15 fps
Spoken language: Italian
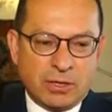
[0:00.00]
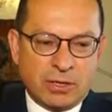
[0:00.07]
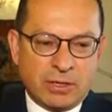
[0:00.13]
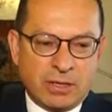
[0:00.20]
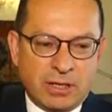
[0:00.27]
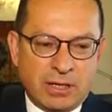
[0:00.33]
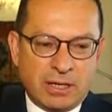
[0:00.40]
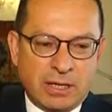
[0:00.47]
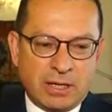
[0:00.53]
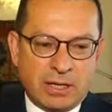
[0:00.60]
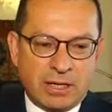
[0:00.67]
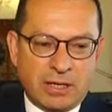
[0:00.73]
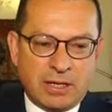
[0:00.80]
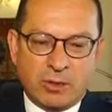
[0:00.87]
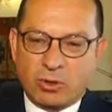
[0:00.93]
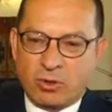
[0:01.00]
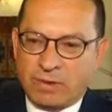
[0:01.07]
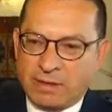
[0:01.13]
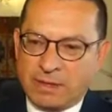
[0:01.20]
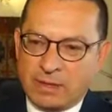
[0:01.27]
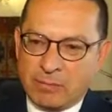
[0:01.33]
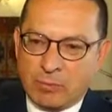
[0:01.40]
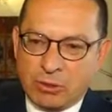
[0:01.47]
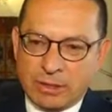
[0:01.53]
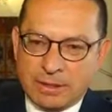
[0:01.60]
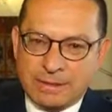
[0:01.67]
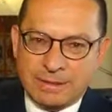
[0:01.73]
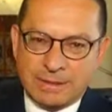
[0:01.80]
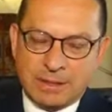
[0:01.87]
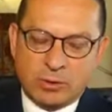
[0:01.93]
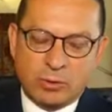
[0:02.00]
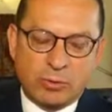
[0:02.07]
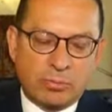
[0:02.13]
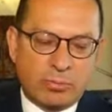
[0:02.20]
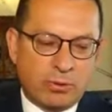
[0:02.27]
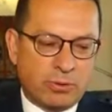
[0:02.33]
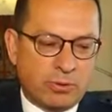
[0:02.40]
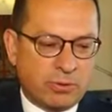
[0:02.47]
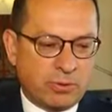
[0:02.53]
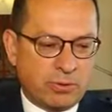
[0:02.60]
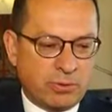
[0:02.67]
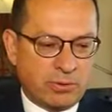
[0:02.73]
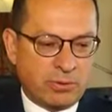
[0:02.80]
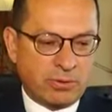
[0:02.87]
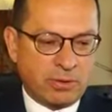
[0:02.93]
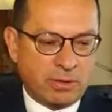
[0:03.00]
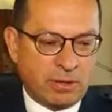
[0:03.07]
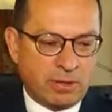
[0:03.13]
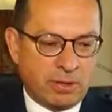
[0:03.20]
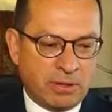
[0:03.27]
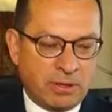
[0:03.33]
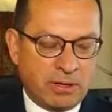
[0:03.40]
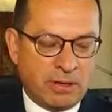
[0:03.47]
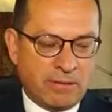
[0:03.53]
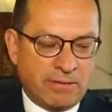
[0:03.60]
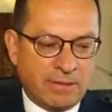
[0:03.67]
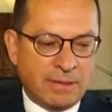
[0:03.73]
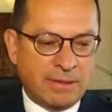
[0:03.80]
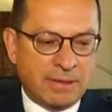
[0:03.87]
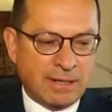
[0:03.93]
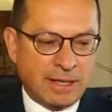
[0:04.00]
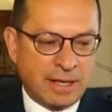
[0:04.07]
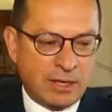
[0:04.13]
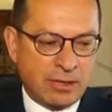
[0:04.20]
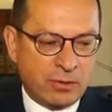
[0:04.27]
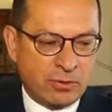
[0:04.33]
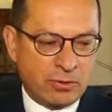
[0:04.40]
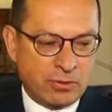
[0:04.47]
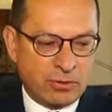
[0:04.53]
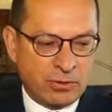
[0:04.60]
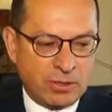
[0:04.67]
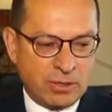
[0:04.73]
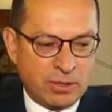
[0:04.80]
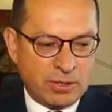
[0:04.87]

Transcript: della ritrovata democrazia dopo il ventennio